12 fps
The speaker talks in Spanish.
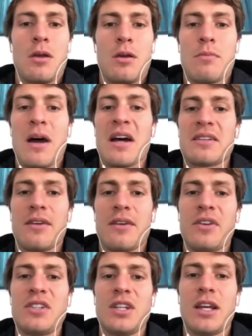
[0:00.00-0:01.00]
más allá
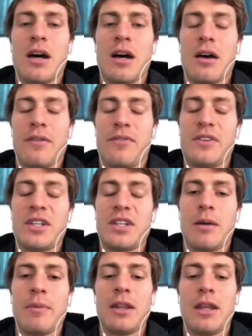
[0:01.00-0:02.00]
física,
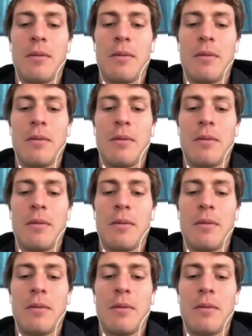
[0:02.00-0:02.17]
físicamente,